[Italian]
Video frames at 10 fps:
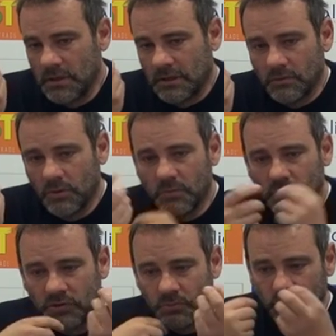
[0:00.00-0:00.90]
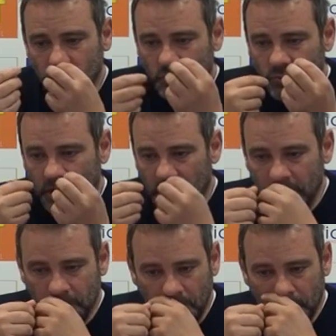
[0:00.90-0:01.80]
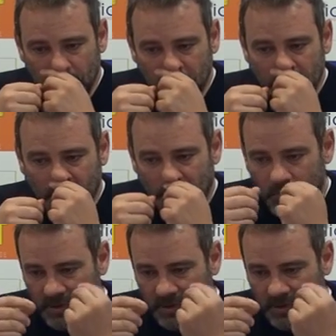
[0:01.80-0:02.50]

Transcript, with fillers: ecco, dopo si può discutere, ecco,